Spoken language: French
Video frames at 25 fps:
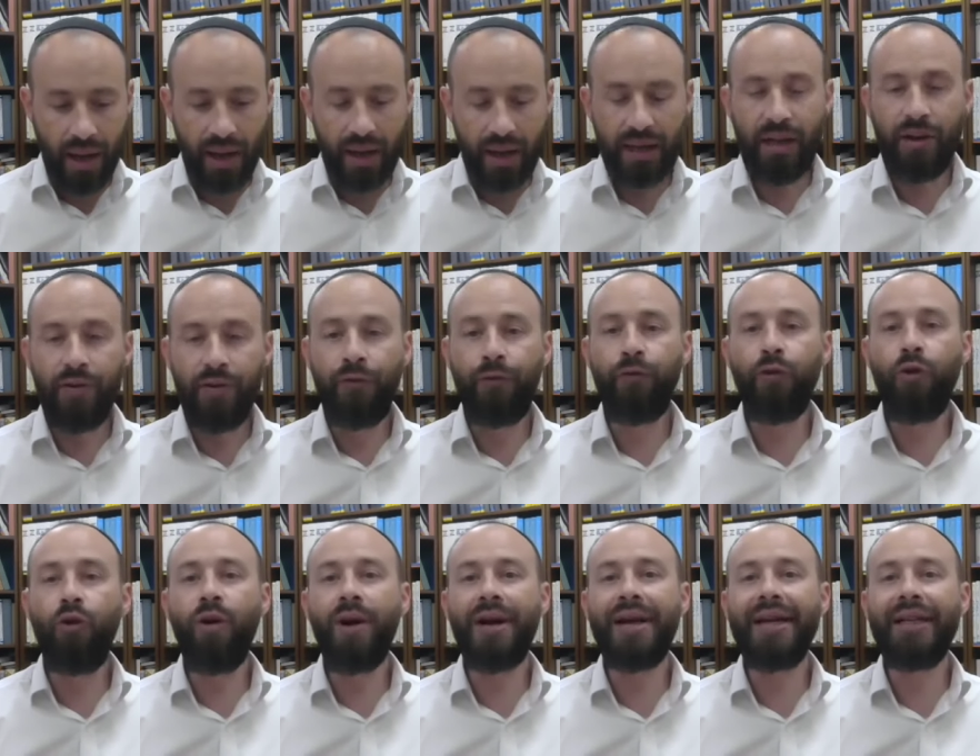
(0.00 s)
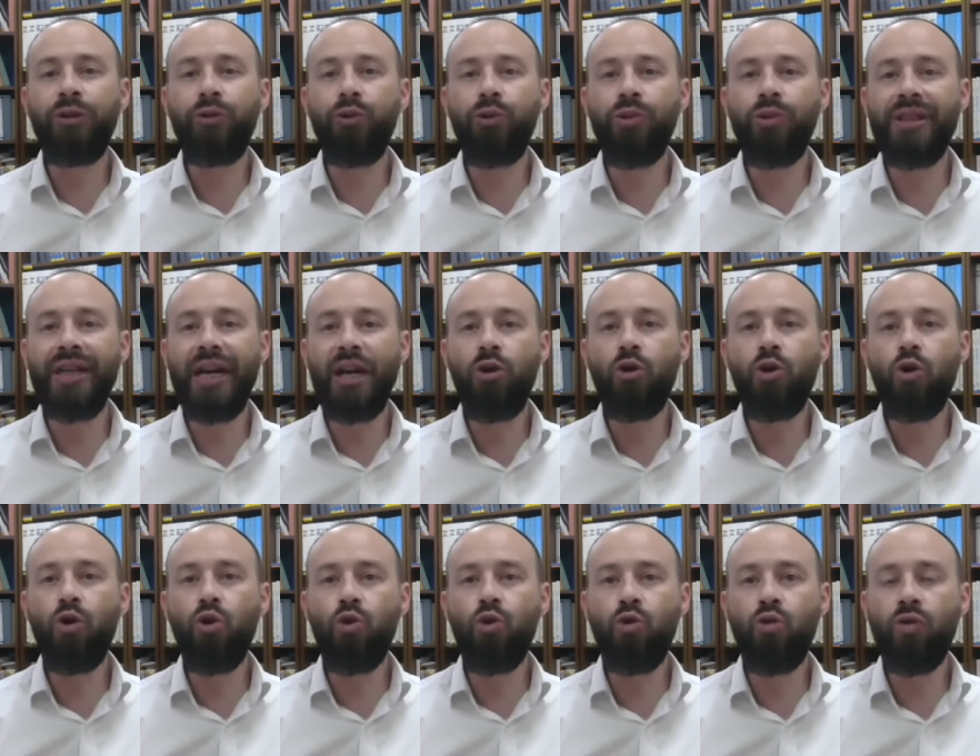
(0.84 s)
il faut étudier
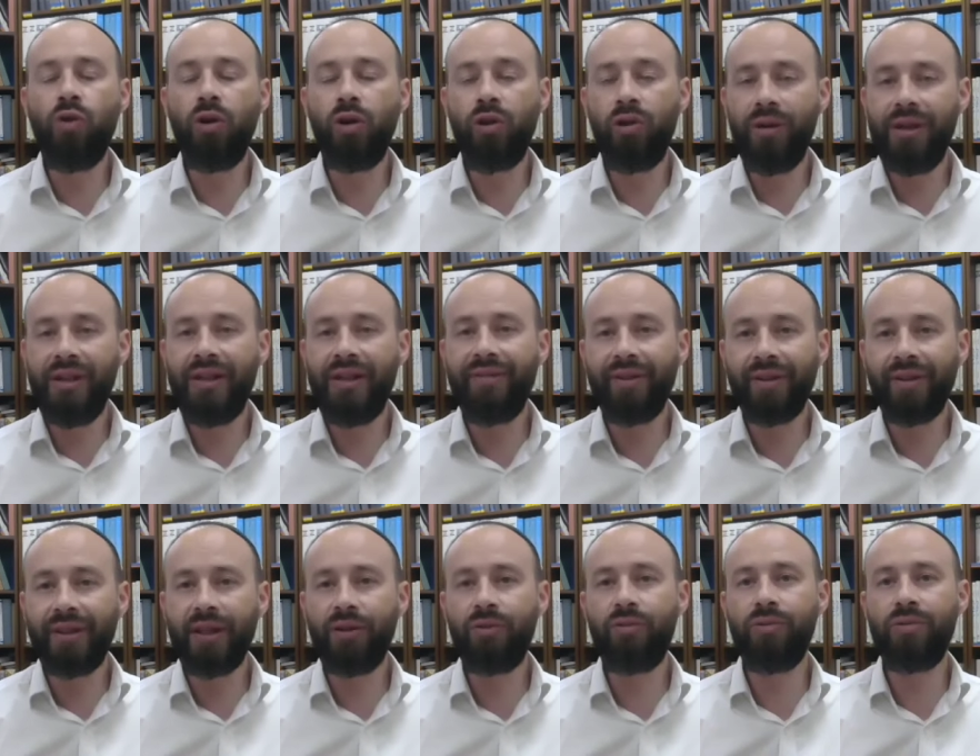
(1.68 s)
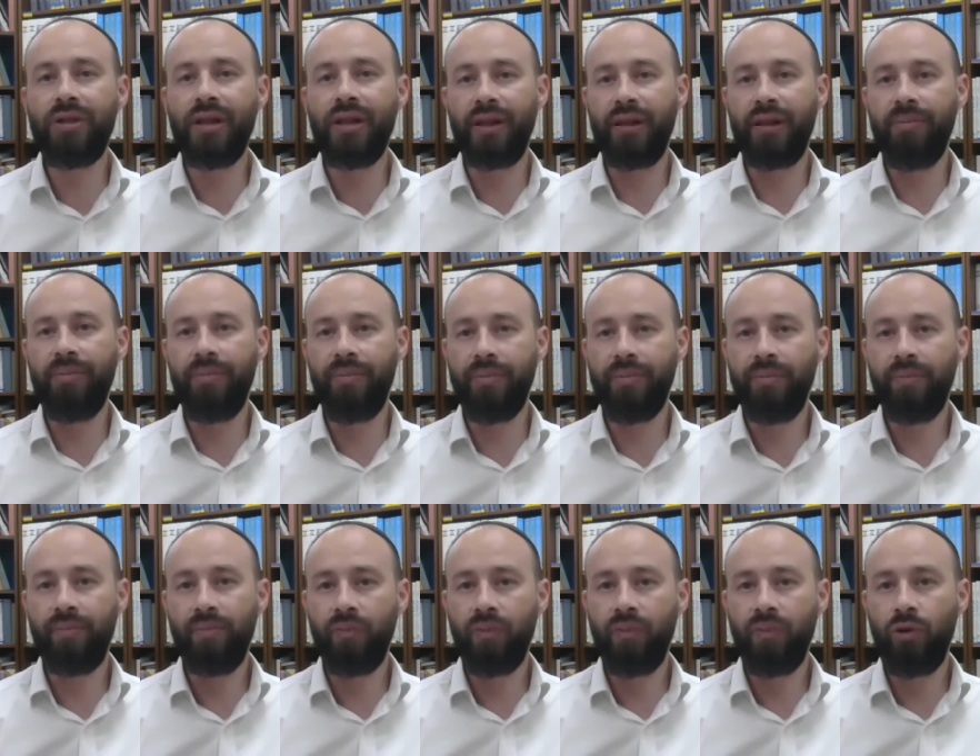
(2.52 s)
le, le livre des Kuzari,
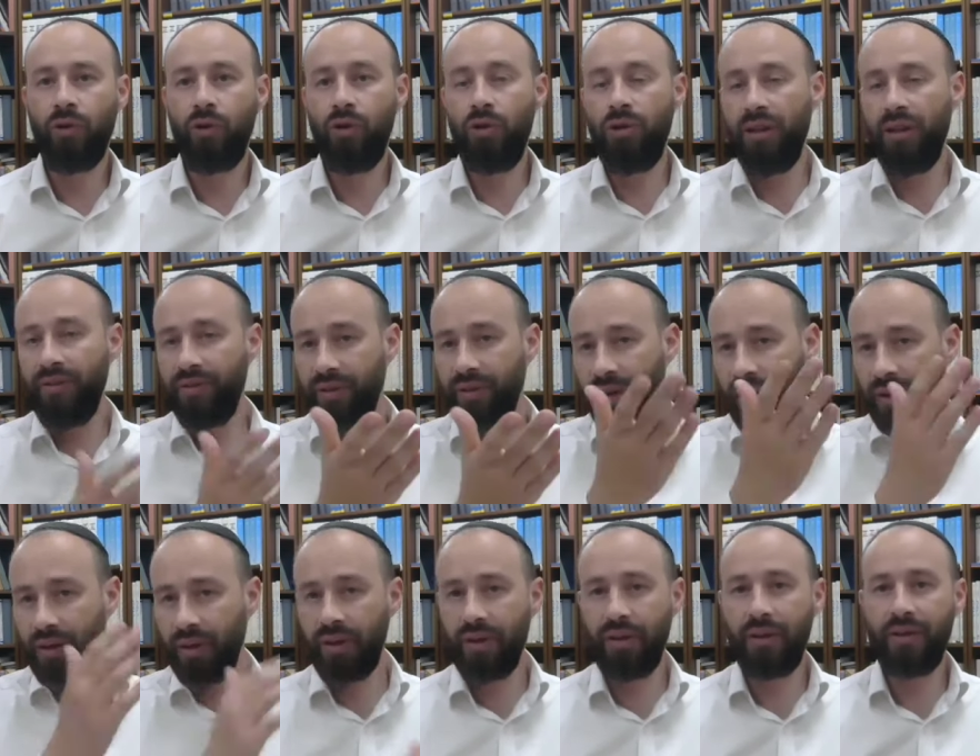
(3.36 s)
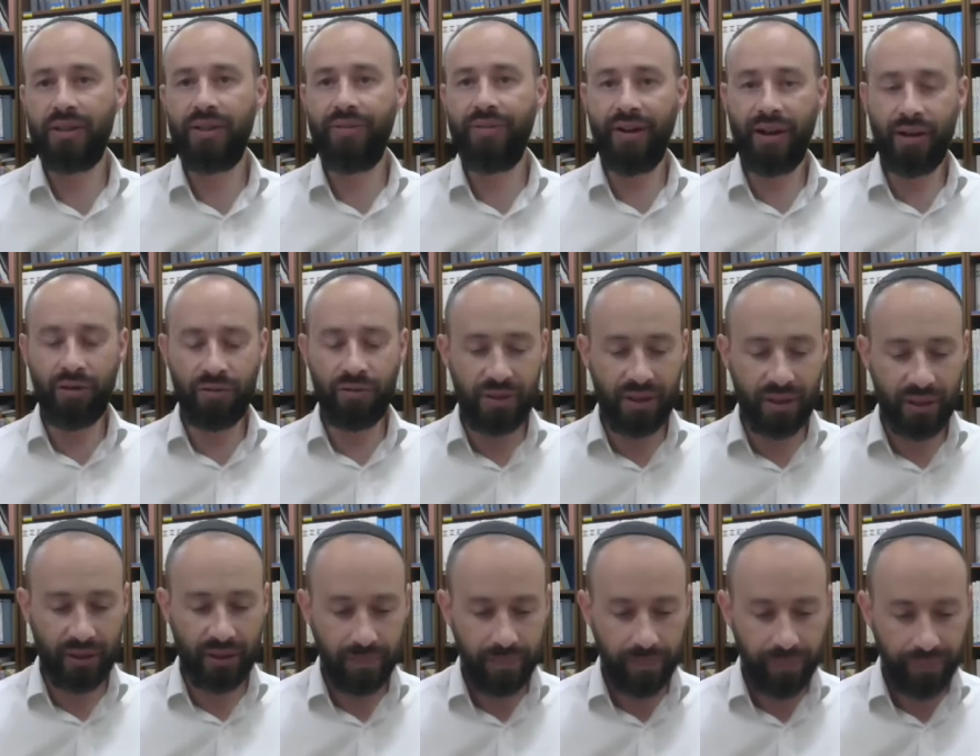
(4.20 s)
le livre euh, faire à
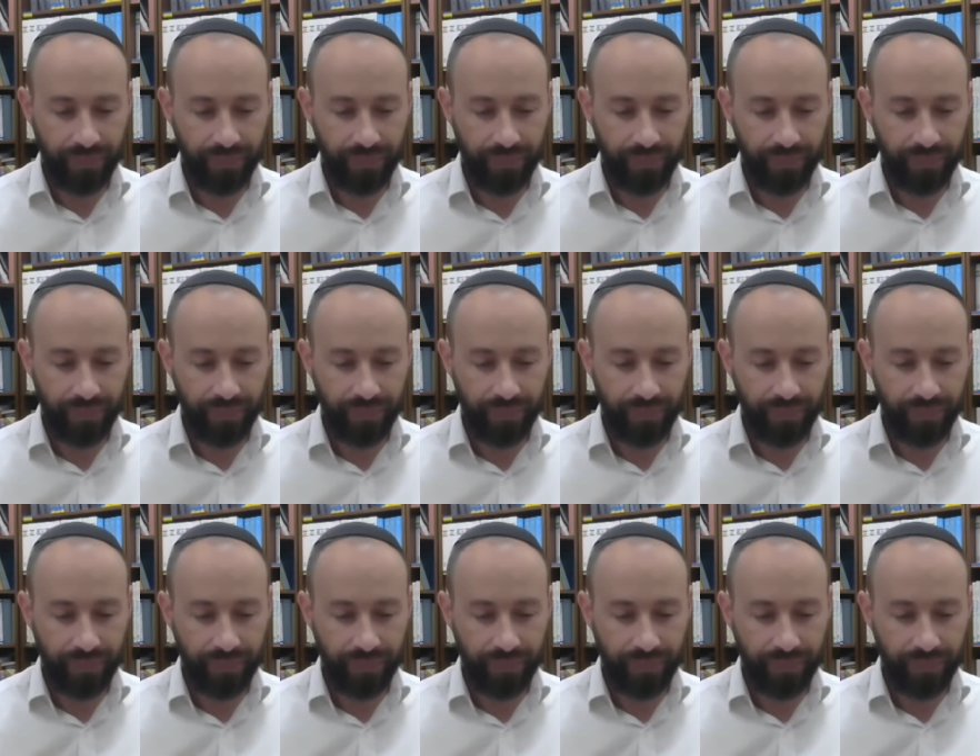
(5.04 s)
Kuzari.